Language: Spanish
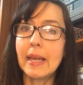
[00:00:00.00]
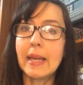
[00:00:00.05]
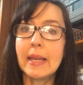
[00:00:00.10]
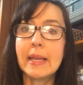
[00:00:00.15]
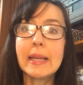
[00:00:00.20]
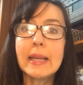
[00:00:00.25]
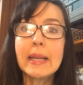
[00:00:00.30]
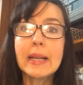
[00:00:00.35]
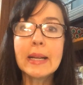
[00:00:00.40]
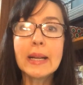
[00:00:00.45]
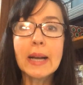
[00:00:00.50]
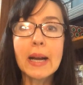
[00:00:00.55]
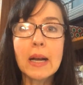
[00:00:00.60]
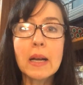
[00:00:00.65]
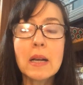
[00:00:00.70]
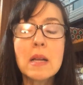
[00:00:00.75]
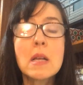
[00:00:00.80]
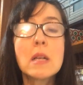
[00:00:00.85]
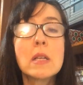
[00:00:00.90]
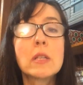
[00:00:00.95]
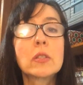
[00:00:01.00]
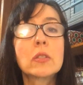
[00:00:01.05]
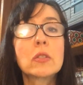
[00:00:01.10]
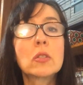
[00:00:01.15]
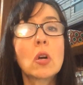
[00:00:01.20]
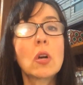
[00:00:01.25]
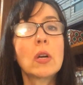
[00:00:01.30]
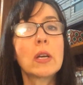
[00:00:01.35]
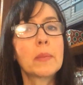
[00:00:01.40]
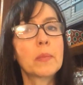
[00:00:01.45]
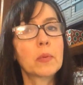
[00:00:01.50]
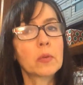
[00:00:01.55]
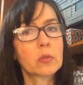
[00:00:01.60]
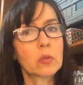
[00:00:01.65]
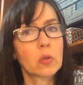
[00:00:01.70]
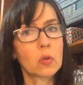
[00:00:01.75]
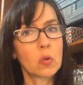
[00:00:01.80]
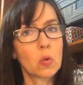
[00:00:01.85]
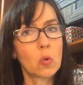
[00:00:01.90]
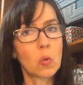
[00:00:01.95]
E y K son
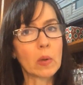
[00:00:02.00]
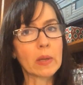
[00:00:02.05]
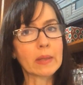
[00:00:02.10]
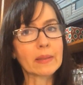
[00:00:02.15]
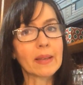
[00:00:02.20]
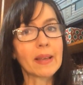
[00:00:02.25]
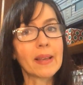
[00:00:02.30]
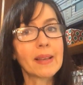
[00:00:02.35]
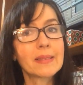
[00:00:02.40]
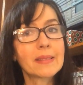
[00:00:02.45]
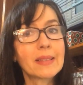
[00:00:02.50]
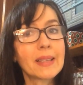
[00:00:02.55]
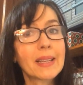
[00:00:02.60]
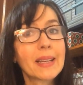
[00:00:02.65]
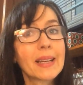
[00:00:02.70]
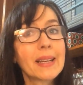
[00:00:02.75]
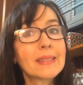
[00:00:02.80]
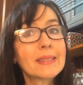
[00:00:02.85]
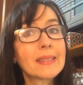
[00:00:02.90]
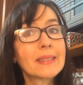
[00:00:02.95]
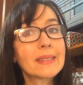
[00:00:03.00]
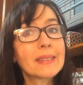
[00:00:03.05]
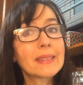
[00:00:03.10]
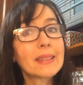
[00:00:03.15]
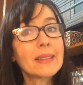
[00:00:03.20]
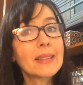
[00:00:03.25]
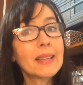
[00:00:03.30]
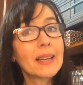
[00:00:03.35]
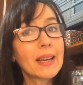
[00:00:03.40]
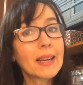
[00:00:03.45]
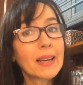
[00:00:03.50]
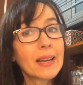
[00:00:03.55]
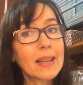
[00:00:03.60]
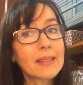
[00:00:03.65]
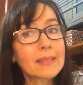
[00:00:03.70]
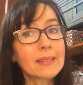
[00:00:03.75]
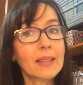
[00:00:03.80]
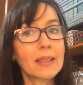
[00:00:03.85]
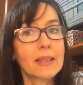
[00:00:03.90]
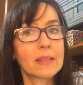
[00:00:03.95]
liposolubles, es decir, que necesitan de la
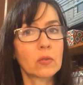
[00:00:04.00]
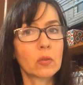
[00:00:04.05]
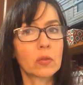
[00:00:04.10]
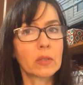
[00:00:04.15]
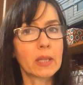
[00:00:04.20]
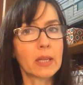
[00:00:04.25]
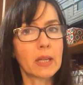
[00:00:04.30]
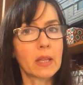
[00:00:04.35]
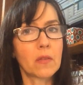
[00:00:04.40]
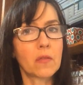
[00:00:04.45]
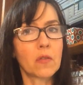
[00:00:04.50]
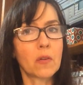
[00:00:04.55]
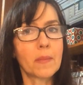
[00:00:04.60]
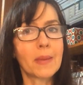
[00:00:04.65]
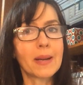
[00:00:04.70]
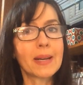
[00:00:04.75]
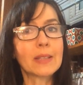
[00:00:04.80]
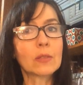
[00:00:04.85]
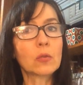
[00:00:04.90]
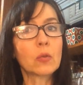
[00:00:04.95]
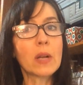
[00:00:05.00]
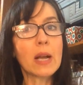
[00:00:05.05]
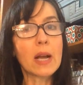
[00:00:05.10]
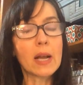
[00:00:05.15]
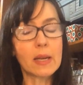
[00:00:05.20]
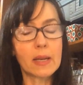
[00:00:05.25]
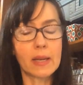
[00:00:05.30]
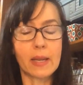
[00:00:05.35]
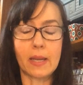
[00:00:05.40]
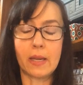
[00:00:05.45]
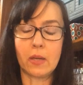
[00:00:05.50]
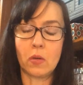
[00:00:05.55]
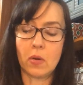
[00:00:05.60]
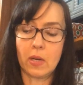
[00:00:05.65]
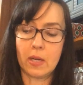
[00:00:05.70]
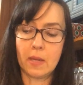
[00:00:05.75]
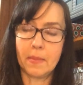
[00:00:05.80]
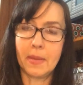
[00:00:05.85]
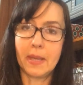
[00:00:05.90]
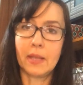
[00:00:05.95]
grasa que se obtiene de forma natural en
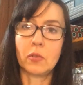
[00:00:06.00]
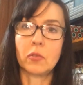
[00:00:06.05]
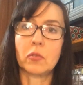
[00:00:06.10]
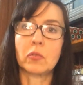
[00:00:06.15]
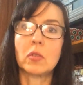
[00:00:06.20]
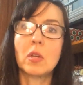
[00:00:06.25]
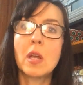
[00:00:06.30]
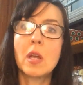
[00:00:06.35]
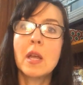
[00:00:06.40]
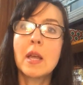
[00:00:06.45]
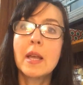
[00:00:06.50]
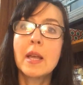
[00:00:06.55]
los alimentos